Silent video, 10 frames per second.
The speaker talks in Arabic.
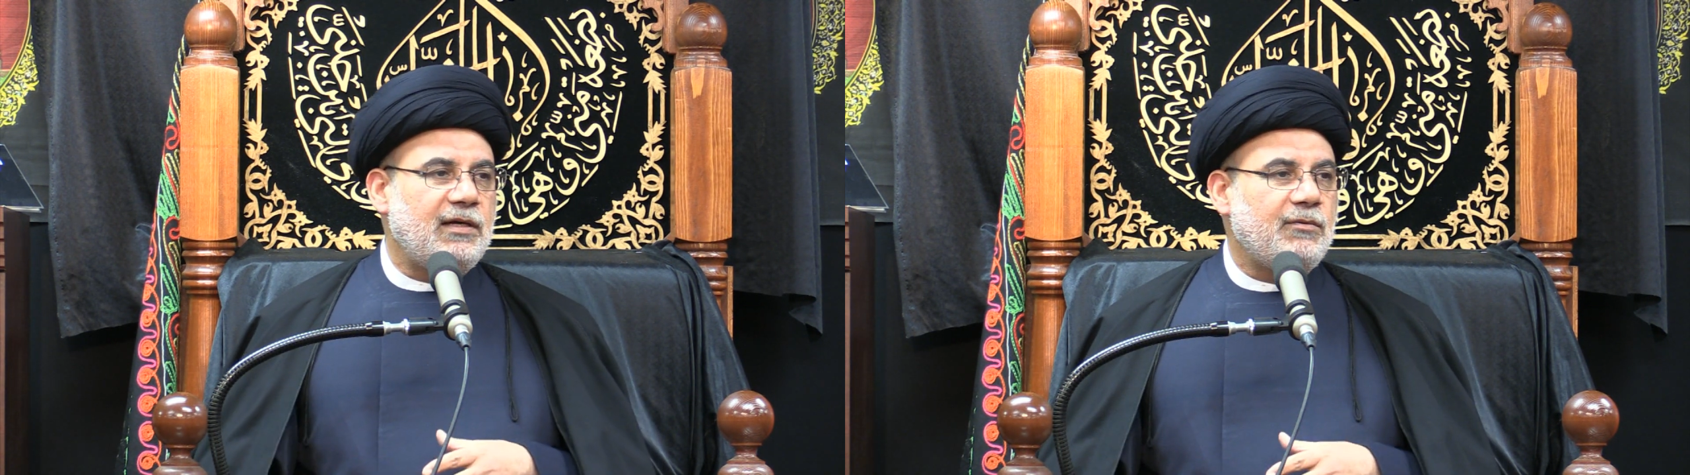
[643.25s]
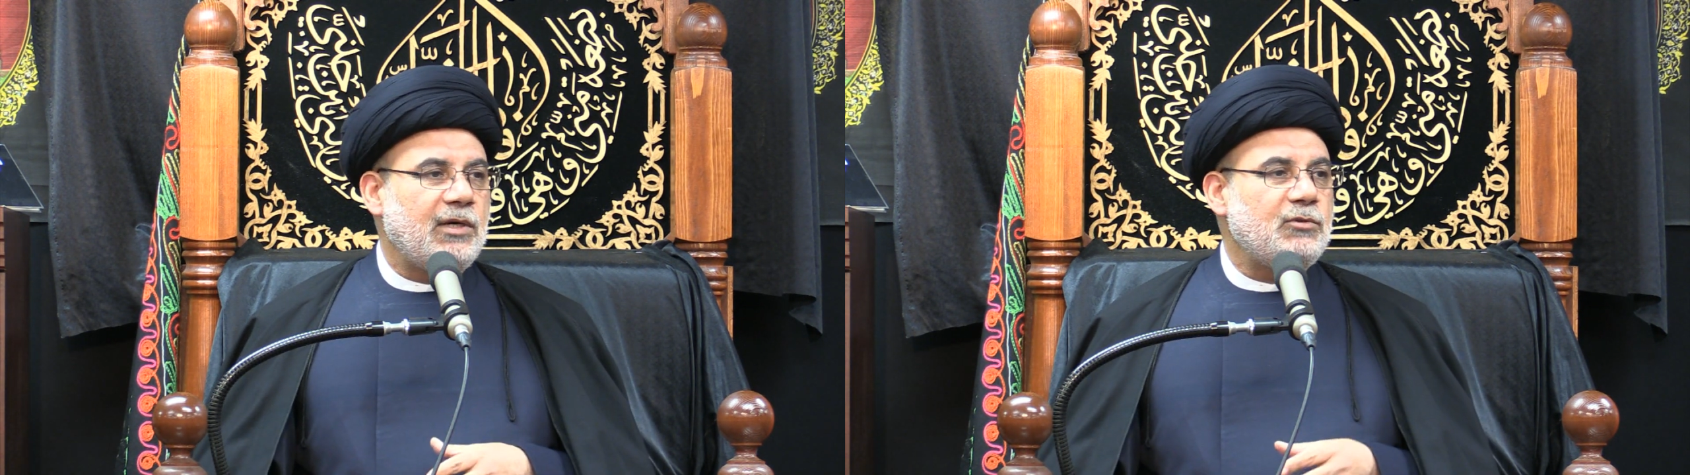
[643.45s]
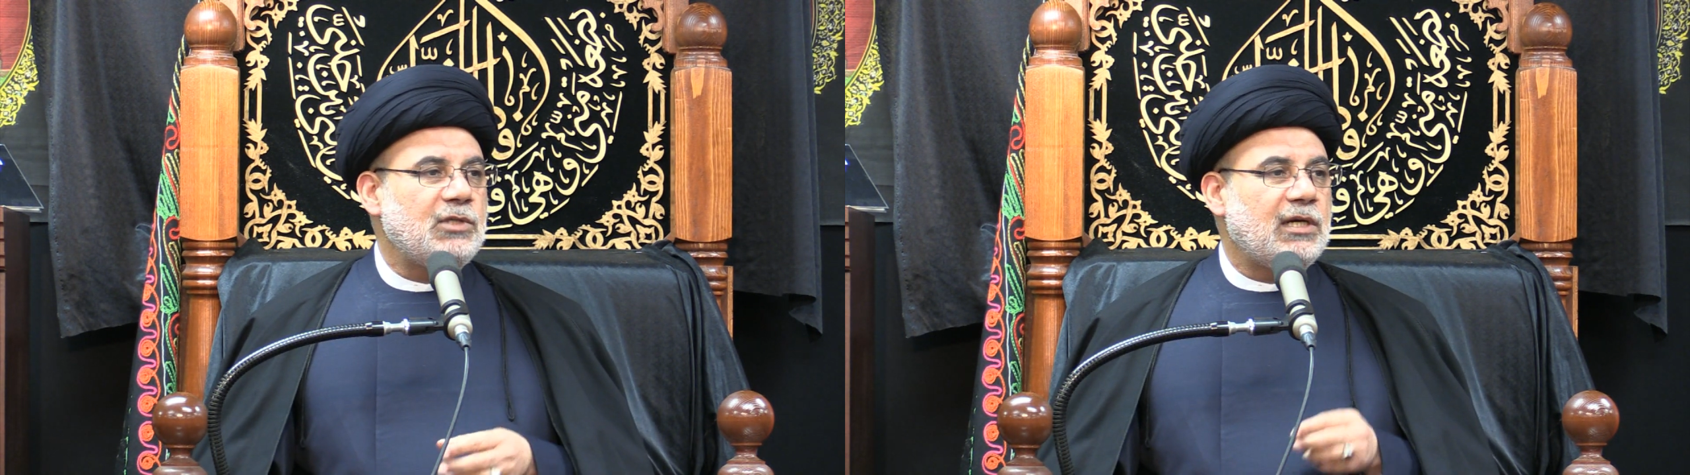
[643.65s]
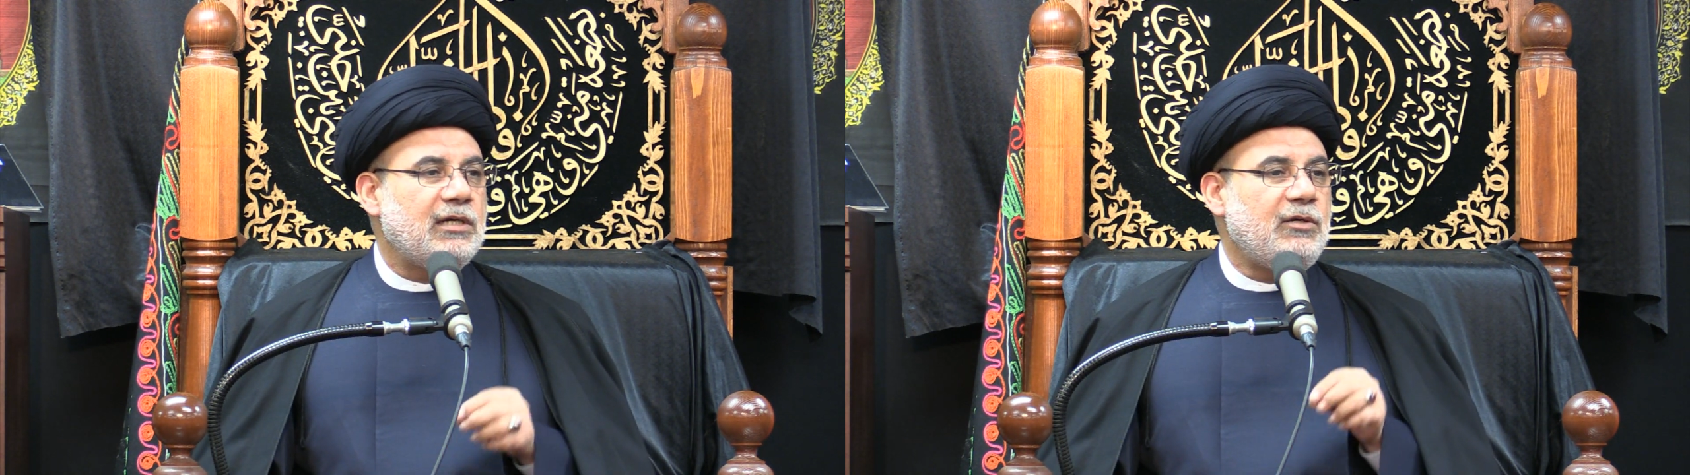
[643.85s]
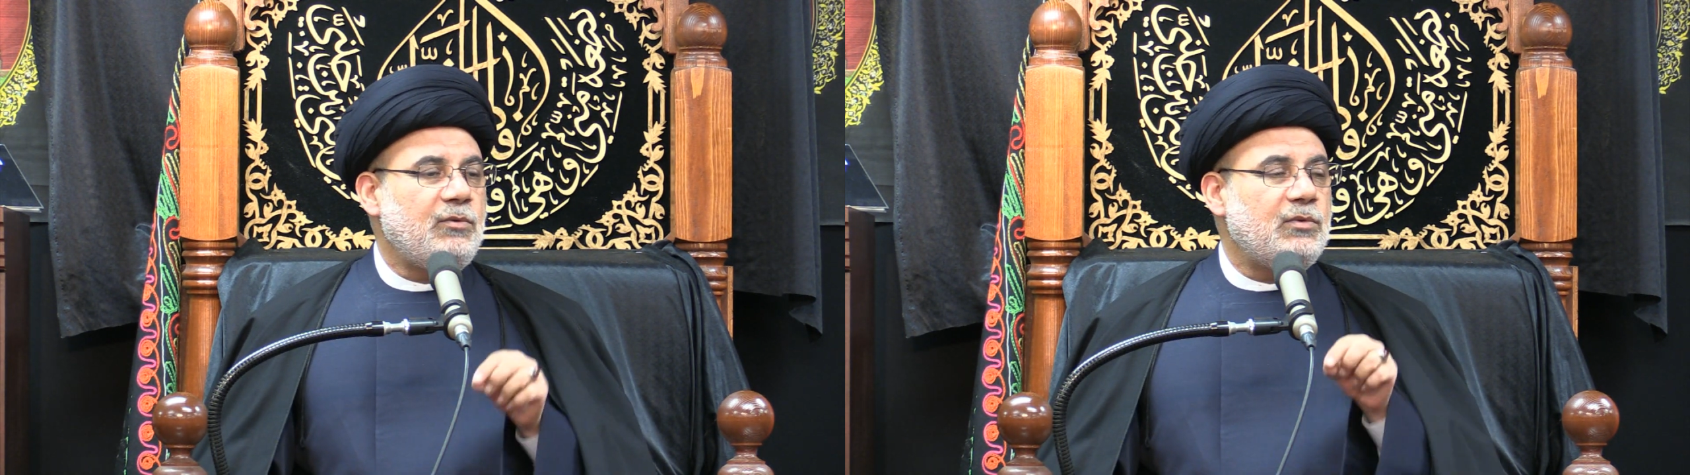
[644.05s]

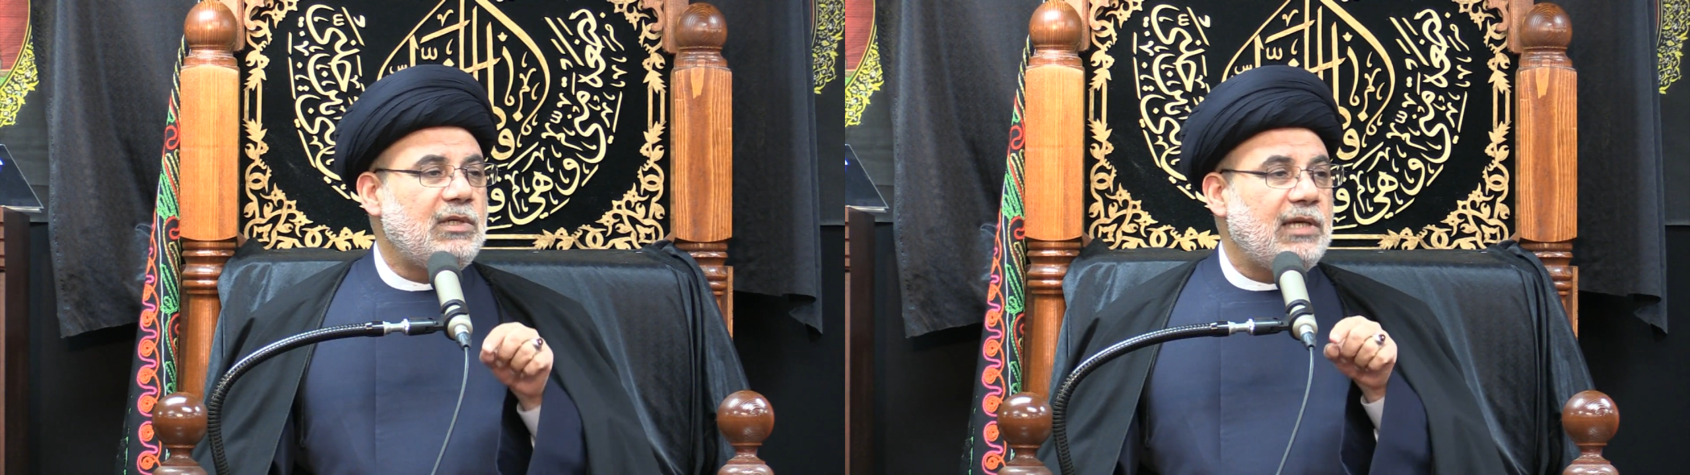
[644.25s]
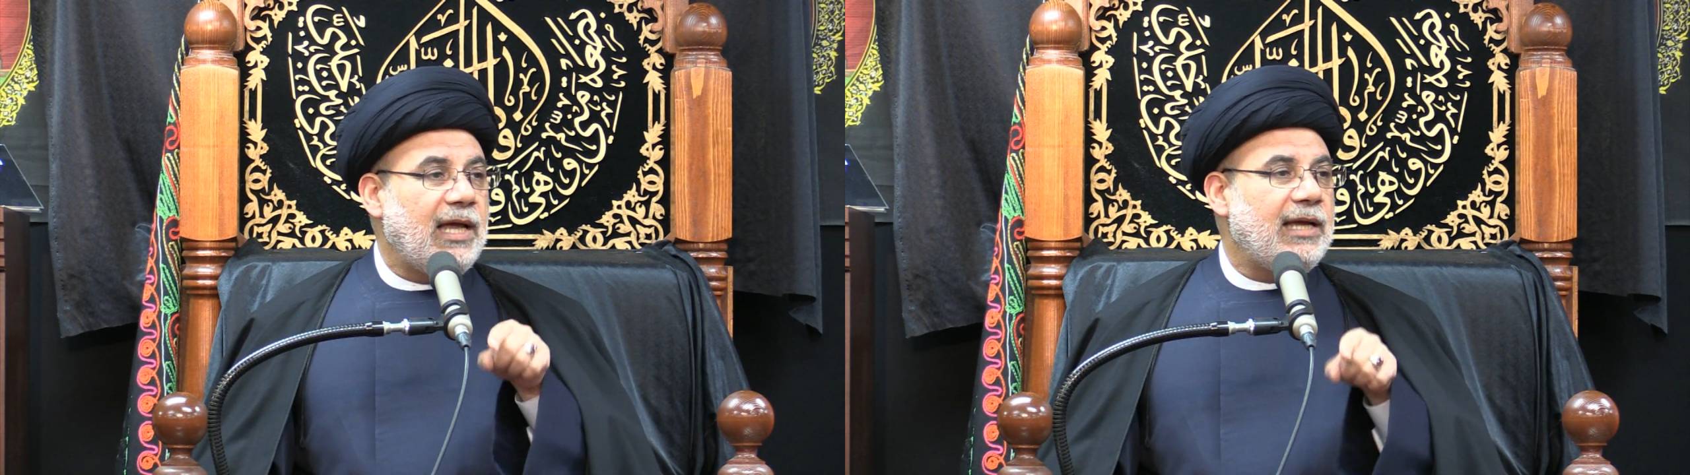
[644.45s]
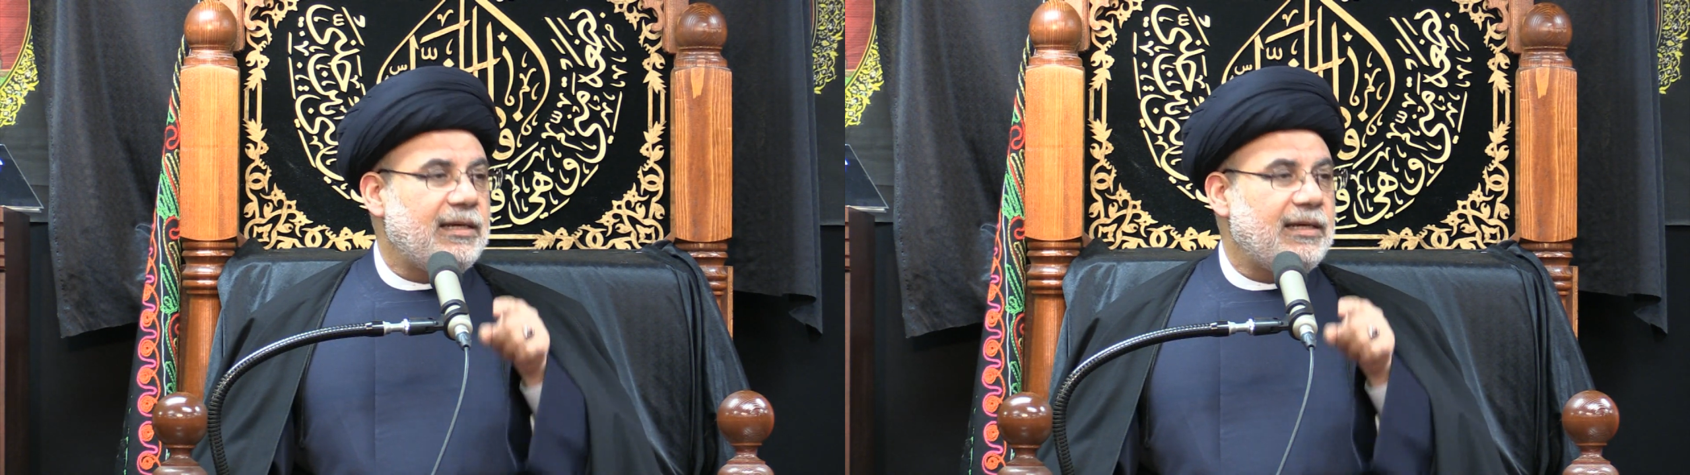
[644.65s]
ويشرعون له